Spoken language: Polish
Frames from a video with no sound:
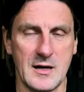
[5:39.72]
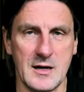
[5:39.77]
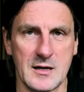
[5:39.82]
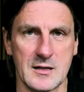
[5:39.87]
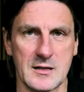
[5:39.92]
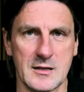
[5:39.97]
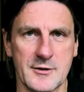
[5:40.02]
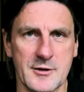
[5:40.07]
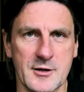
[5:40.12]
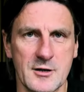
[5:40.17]

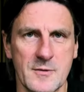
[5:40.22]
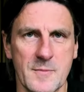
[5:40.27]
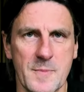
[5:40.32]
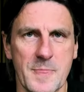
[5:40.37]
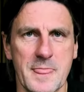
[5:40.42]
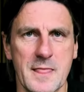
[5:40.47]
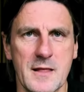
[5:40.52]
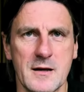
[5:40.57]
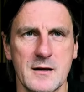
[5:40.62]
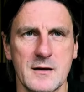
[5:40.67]
Dlatego
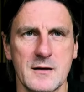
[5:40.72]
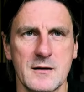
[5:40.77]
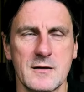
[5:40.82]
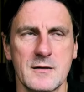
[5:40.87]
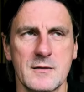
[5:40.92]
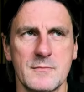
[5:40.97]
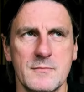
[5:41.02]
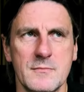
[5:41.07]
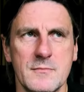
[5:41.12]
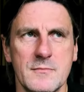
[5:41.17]

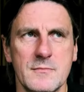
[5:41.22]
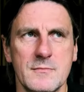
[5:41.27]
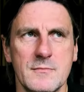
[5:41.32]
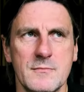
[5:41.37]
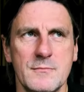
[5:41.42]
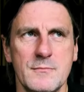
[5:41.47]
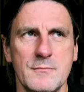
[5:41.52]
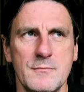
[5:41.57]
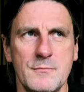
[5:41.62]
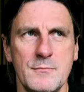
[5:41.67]

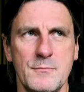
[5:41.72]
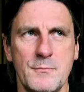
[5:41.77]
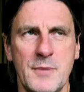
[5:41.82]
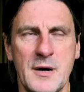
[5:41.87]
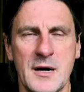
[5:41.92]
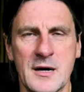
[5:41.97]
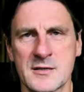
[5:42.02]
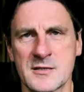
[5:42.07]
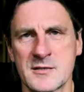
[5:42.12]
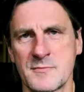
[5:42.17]

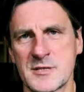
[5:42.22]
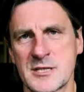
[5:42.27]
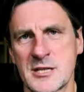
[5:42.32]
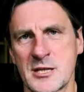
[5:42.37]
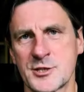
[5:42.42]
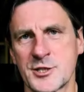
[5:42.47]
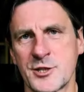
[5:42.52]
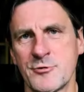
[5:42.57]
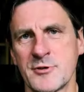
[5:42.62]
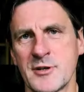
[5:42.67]
bardzo mi
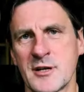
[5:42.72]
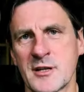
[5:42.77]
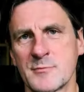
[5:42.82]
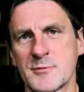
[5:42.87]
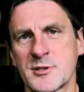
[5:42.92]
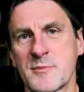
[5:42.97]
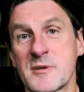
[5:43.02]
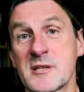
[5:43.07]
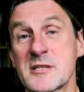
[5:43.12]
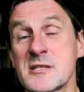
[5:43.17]
zależało na tym,
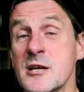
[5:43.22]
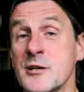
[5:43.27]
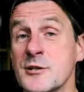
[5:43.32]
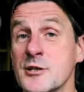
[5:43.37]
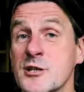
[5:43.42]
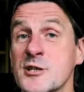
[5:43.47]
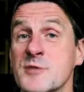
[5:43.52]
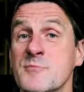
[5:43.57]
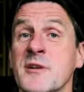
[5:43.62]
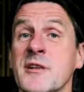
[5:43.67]
żeby znaleźć
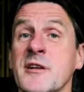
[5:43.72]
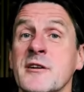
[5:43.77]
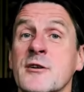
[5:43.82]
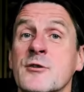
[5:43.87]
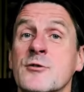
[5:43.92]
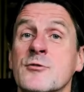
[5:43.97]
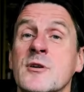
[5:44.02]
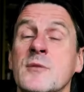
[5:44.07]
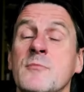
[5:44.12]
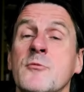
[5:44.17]
jakieś badania,
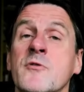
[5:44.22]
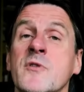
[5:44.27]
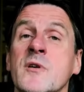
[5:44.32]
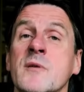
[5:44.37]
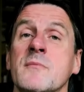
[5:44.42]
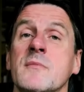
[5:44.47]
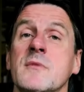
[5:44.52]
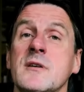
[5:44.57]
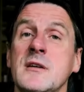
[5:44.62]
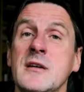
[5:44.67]
które mówią,
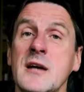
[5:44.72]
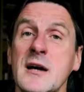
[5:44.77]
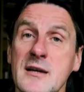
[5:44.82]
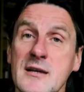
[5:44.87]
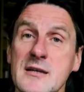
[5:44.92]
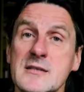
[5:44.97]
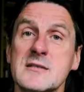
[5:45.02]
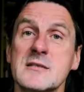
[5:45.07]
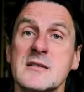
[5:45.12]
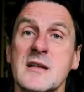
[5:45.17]
jak
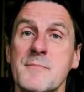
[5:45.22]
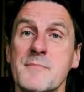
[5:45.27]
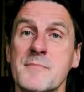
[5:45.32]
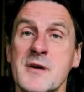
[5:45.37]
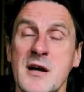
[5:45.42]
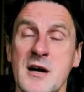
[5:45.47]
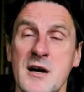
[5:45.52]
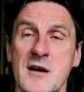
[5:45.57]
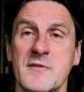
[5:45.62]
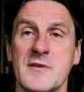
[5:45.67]
jest
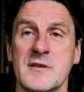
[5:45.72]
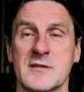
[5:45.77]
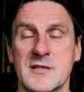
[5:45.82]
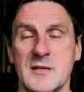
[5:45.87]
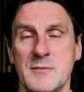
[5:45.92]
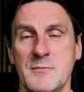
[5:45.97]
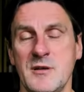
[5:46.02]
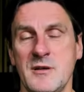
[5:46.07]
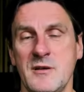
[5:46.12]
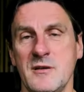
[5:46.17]
naprawdę z
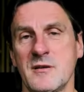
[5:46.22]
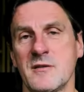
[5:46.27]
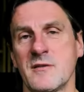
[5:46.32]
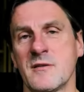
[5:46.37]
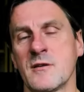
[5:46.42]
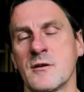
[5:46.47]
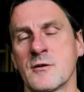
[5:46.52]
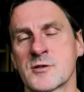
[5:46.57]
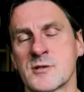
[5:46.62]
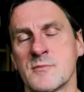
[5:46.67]
tymi
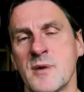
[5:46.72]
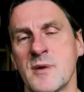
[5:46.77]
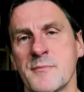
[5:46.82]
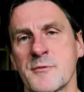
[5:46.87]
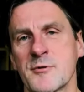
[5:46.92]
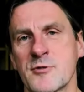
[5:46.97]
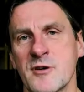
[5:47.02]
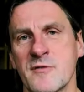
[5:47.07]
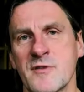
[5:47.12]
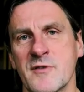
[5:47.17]
osobami,
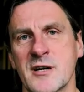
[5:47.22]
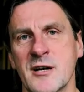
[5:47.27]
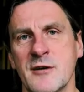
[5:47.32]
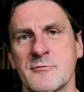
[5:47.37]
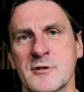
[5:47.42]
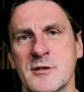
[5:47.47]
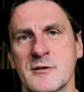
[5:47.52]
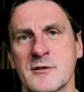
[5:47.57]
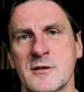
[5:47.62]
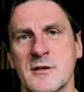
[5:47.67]
które wygrały
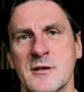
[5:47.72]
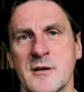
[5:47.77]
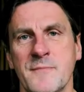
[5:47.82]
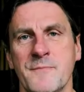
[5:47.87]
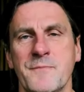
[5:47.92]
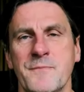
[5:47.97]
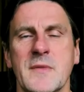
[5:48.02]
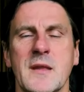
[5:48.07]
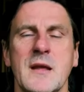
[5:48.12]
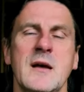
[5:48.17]
na loterii.
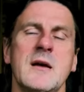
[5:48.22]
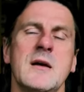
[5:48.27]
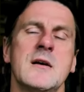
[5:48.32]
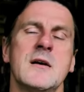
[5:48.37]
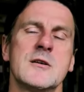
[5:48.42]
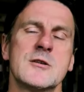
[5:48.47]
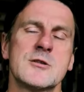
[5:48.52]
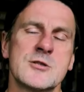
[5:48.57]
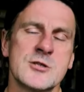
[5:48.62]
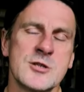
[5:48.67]

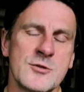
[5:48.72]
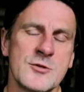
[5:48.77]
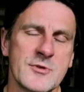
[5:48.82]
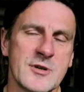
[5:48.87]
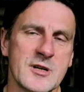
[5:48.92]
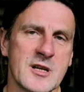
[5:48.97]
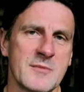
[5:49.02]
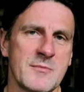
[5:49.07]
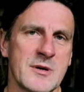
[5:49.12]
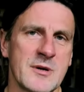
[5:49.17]
Są
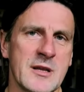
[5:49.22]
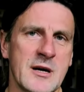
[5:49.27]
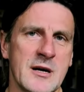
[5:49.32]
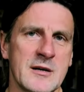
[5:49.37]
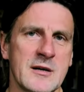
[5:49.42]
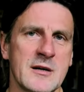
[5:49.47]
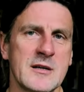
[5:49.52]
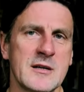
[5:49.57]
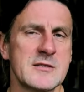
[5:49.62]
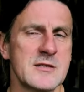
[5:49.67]
takie
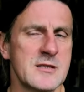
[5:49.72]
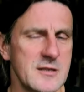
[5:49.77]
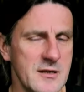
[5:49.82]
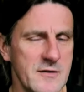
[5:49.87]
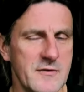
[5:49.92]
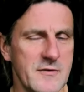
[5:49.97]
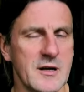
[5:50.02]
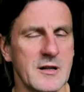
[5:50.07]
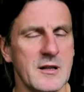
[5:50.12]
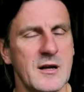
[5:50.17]
badania, jest ich
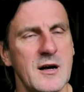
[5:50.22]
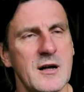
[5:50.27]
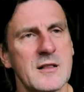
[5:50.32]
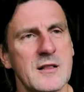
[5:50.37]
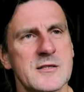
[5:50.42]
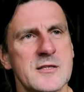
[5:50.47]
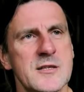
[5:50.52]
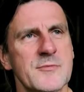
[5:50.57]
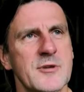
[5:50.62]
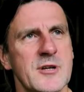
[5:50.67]
niewiele, ale
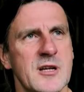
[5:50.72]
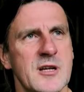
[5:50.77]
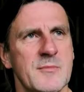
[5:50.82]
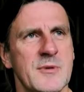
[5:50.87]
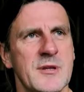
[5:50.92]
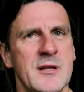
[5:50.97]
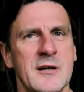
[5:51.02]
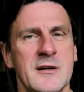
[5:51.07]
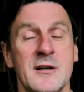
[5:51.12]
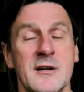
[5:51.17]
są takie
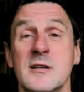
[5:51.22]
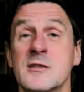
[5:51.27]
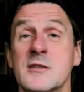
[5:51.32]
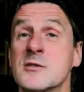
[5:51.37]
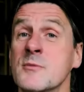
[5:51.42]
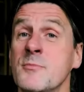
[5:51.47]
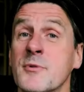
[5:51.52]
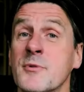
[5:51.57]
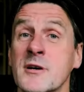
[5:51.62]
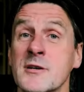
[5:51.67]
badania i co
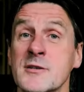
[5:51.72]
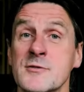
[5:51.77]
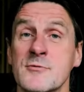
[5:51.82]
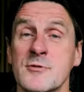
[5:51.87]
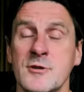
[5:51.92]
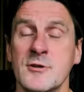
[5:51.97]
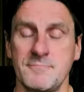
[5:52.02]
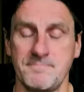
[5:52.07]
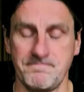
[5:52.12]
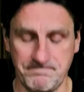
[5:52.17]

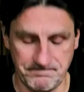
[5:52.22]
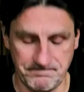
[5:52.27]
pokazują?